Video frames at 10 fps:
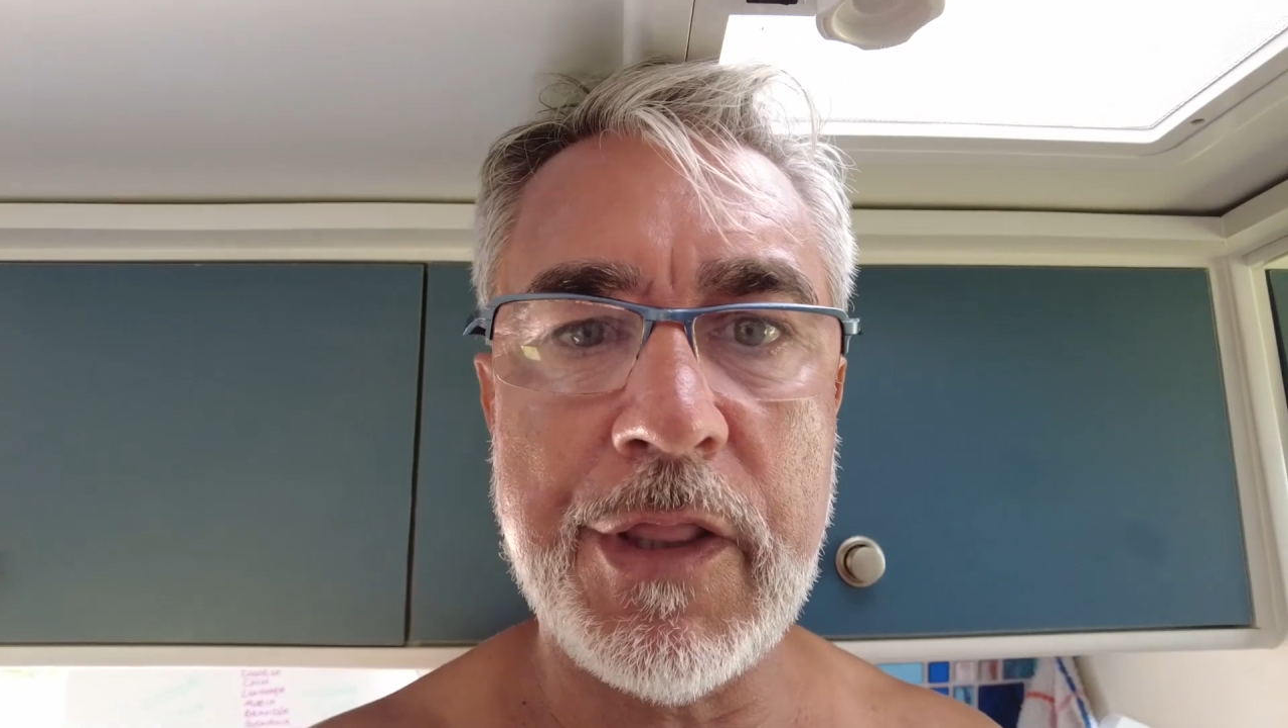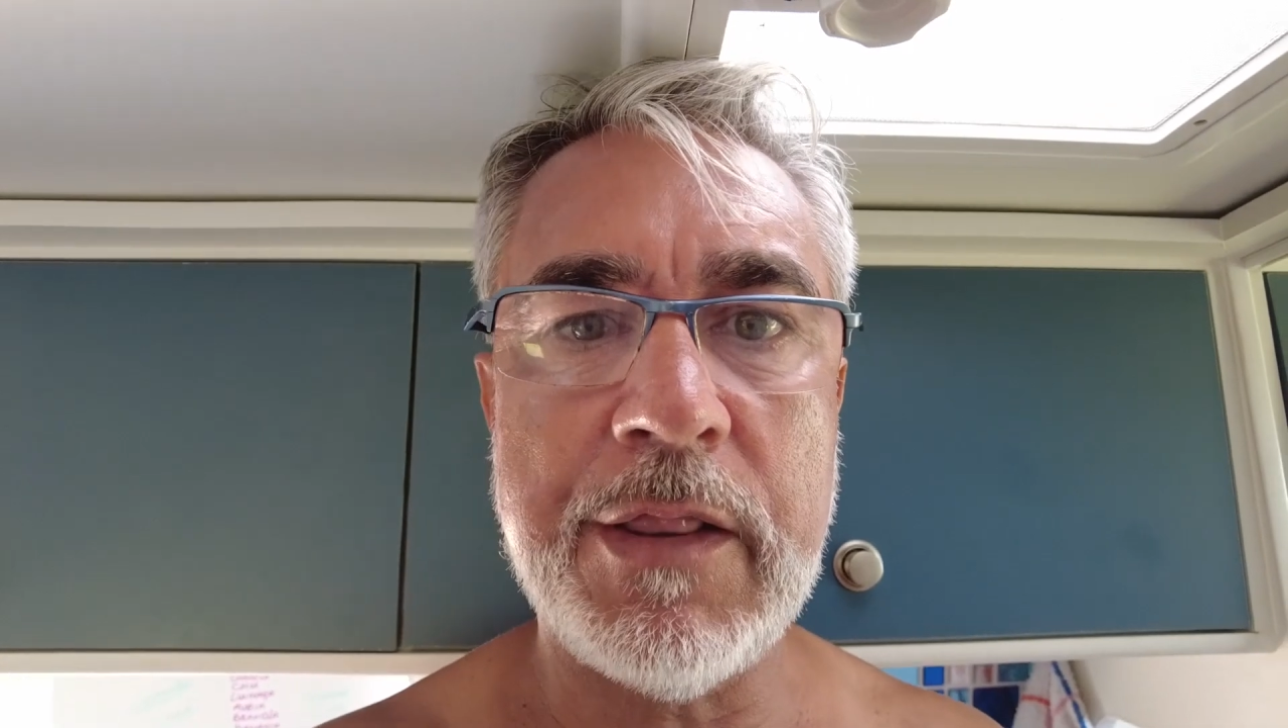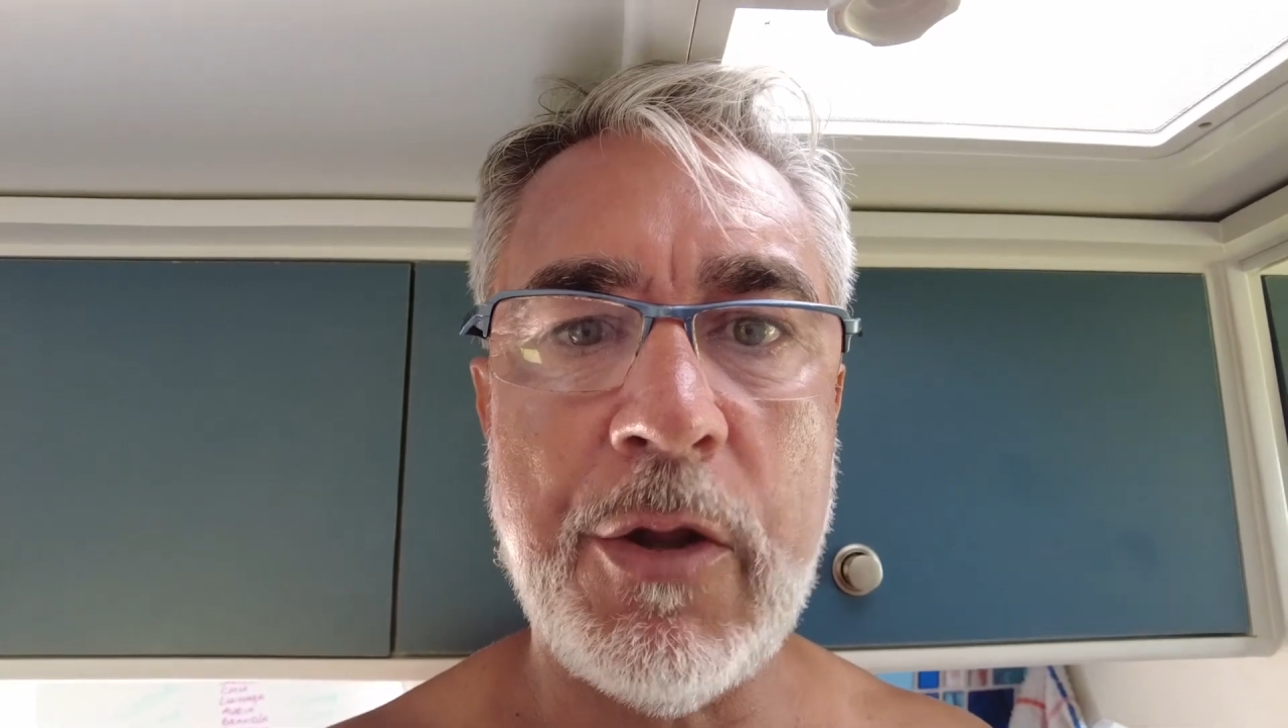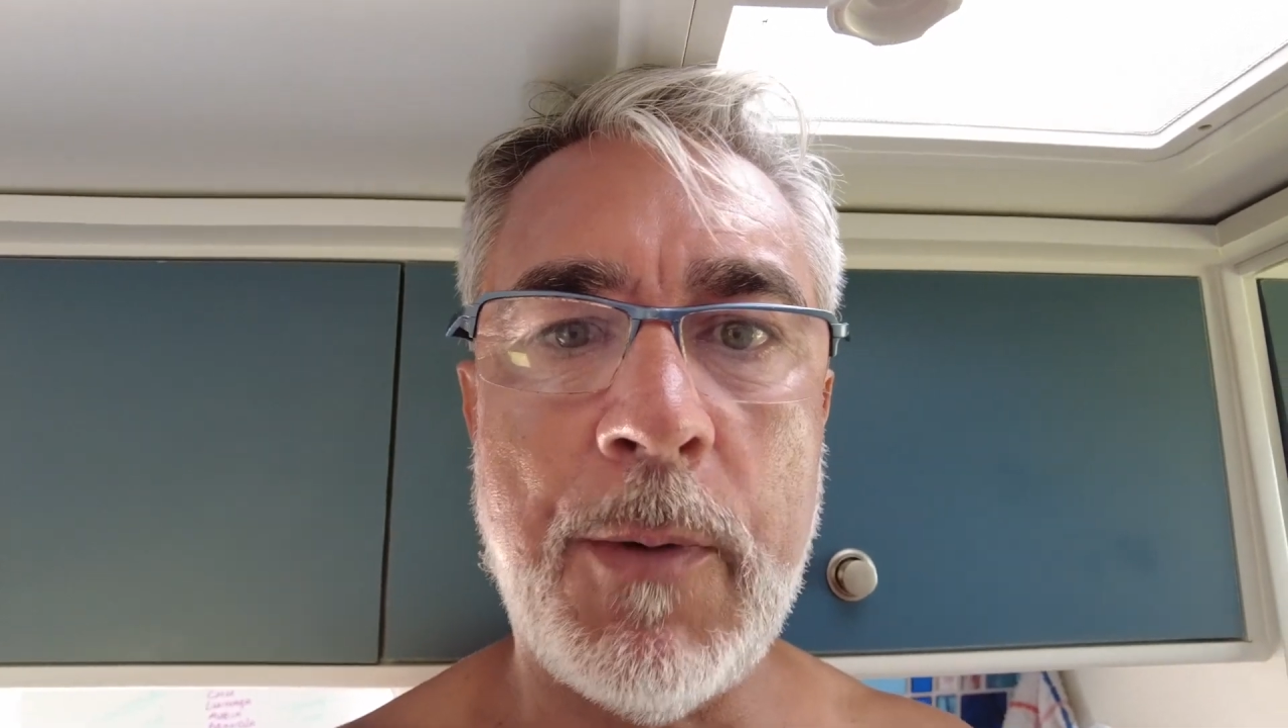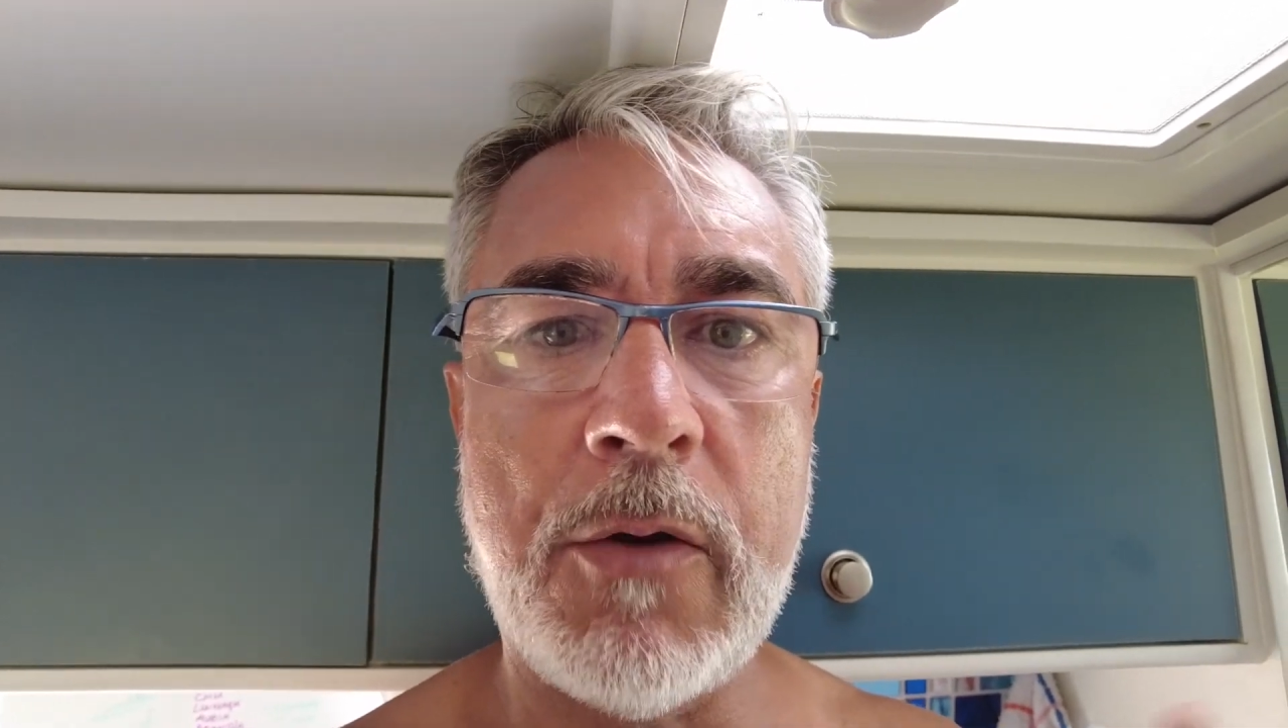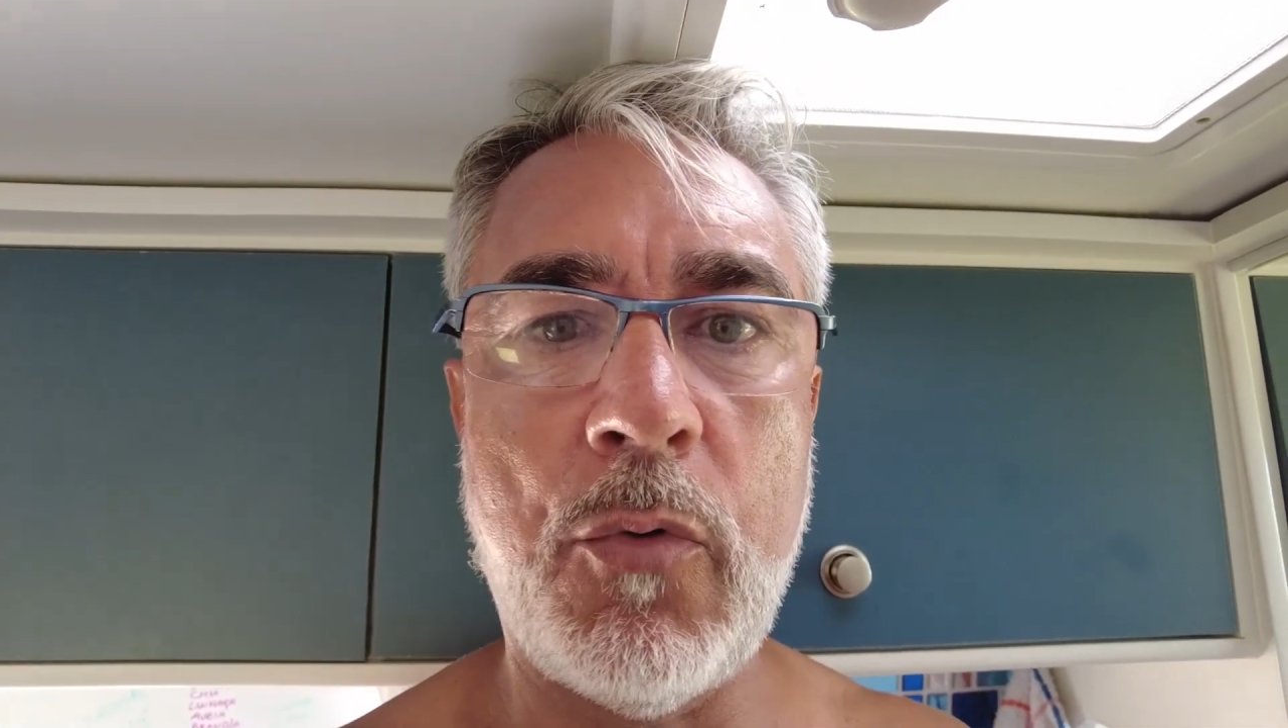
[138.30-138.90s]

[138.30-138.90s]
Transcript: você tem uma